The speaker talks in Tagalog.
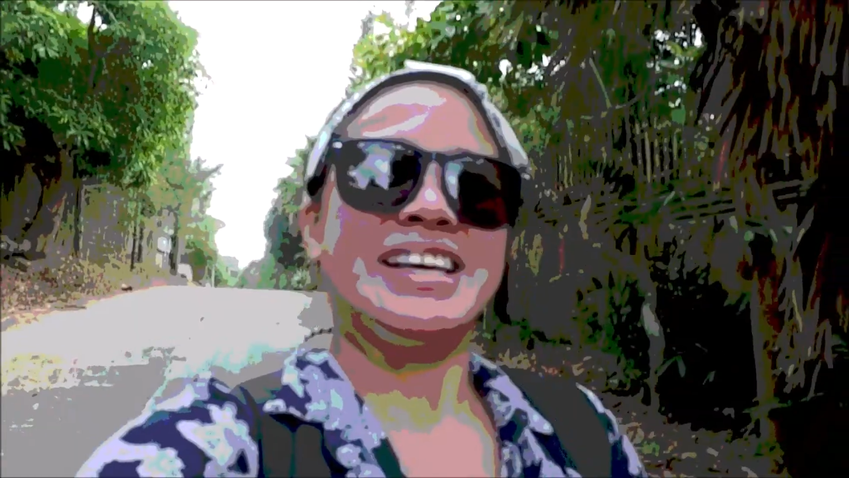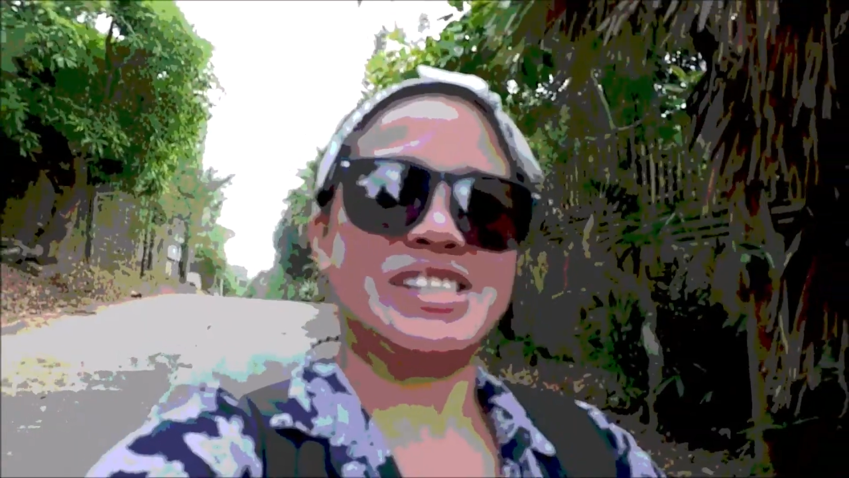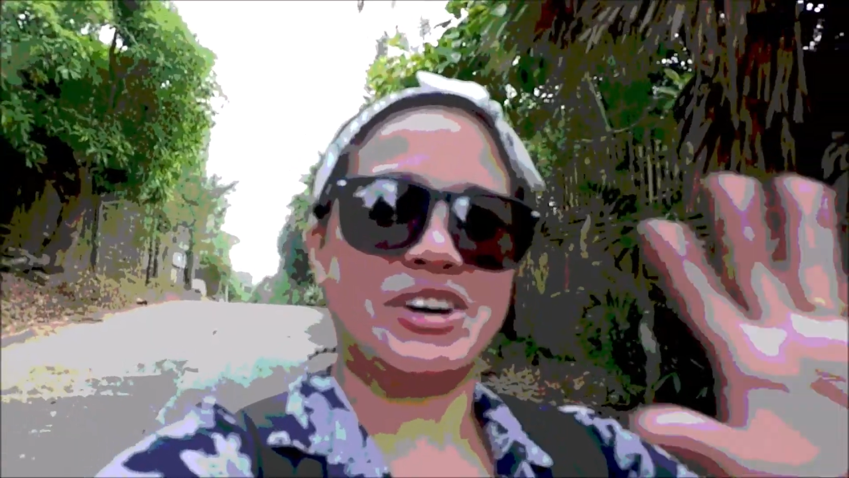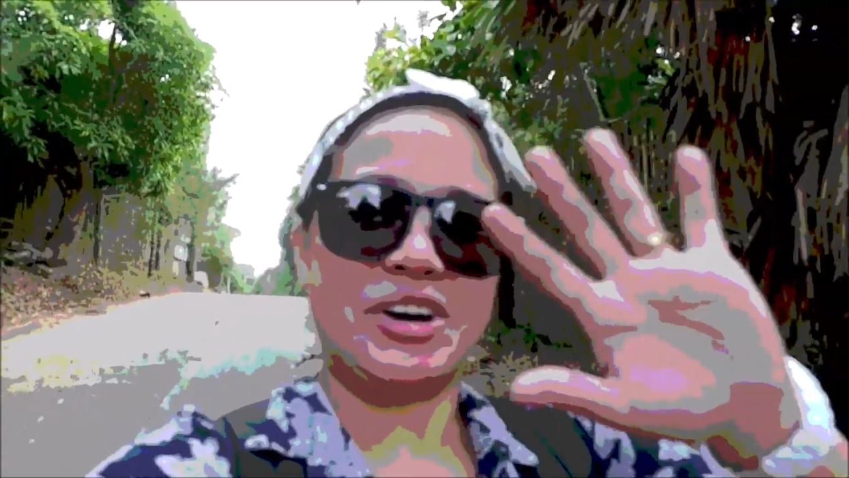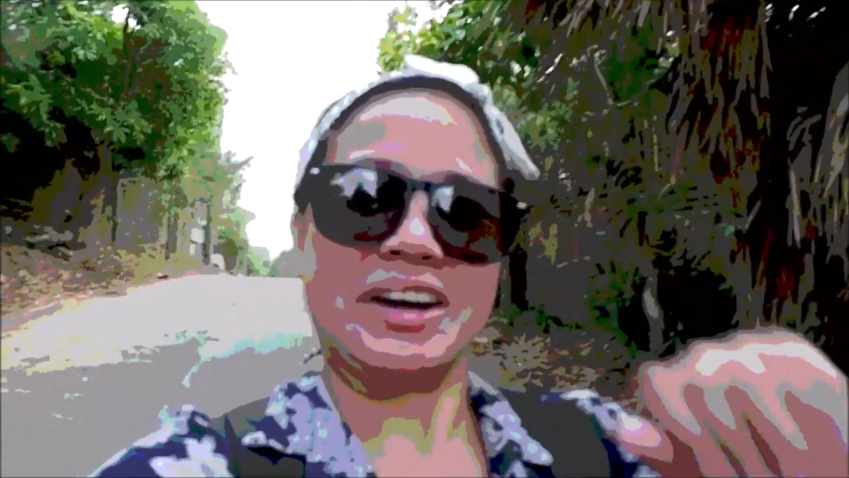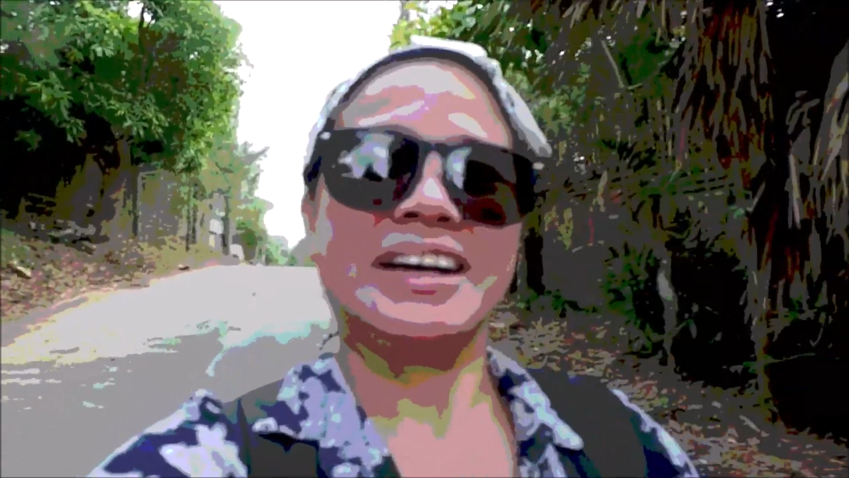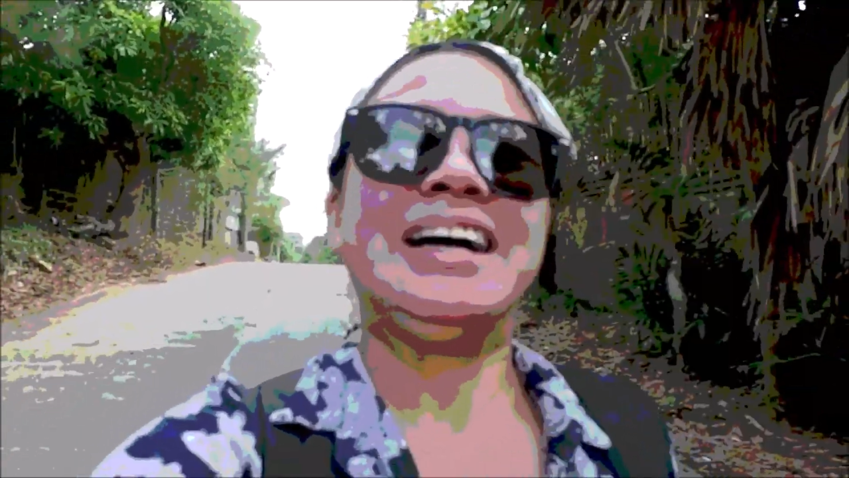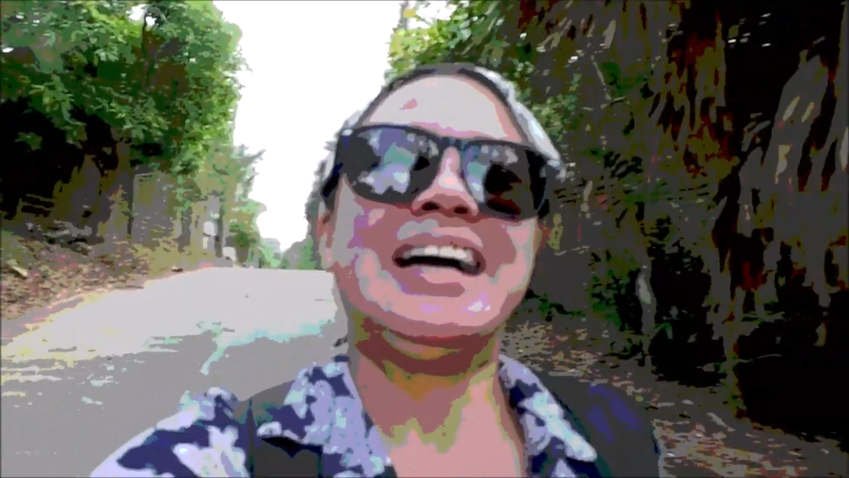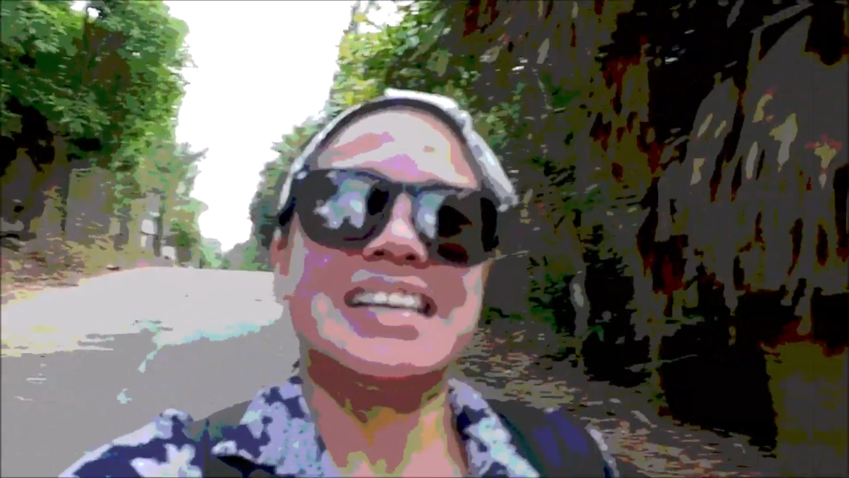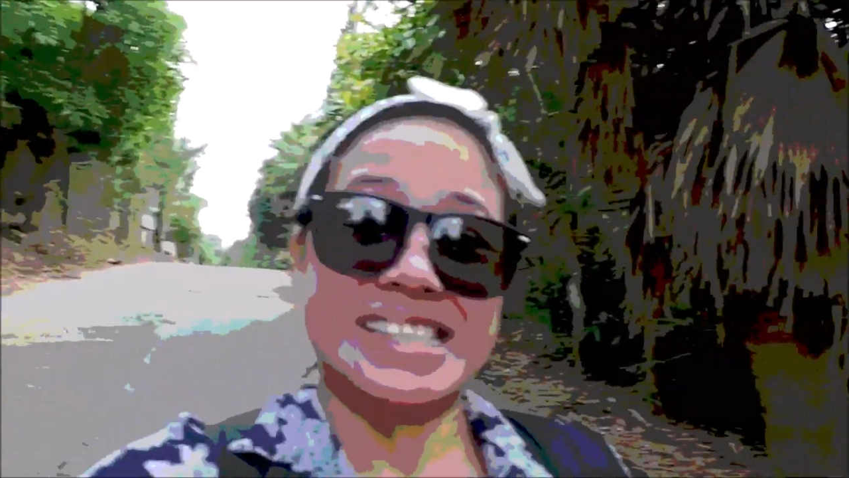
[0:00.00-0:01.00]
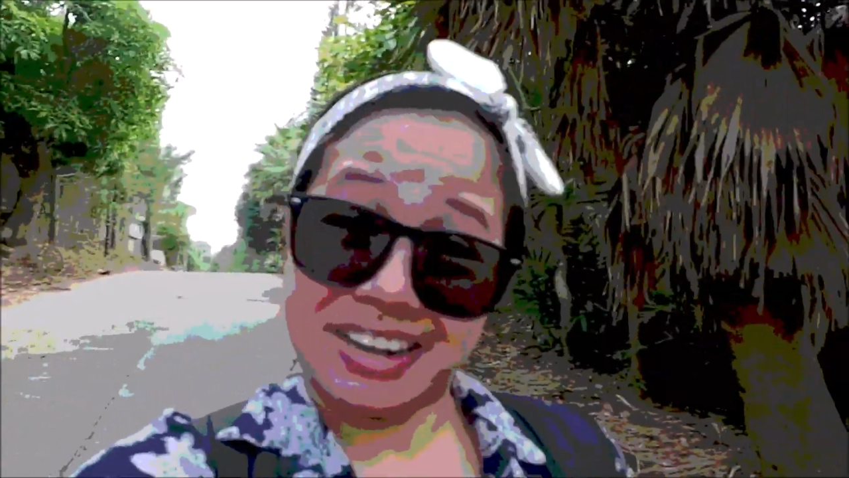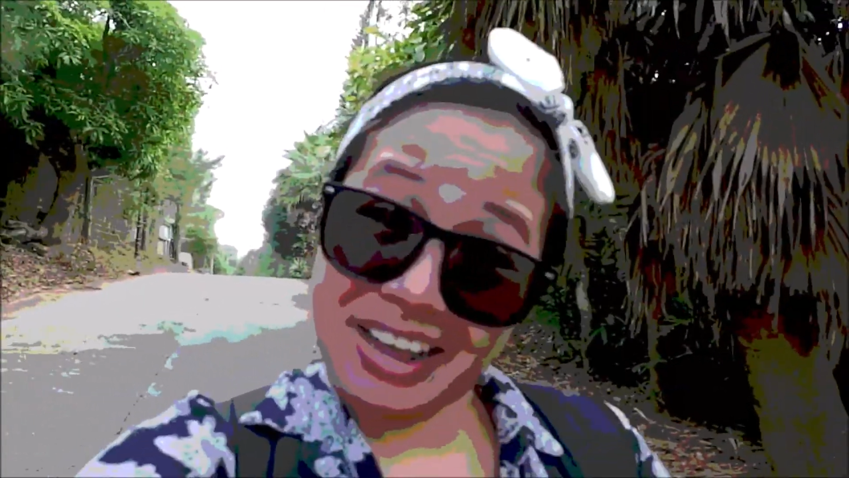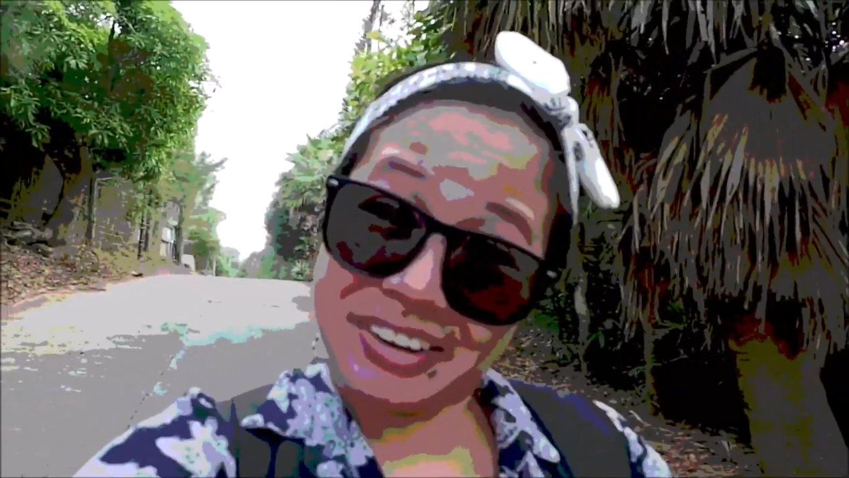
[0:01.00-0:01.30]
So, see you